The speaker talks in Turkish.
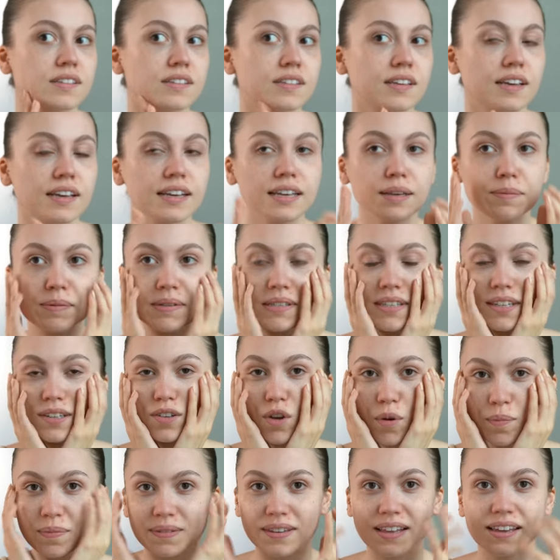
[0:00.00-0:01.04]
Şey gibi
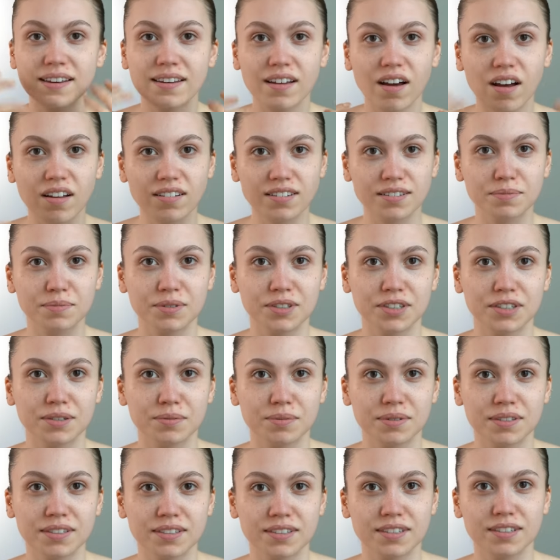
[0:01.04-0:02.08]
hissediyorum, deri asmış
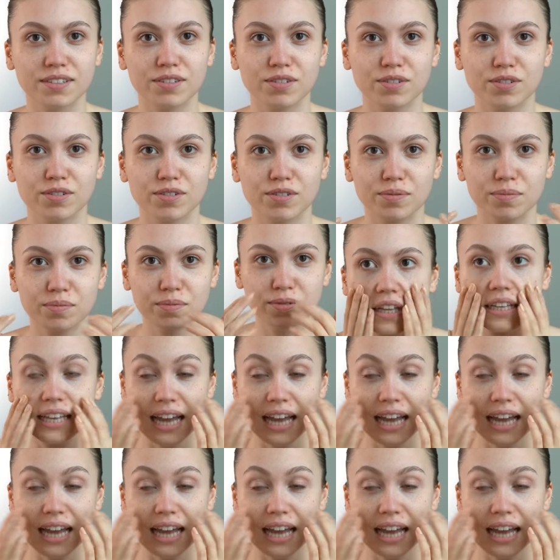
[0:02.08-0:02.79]
gibi hissediyorum.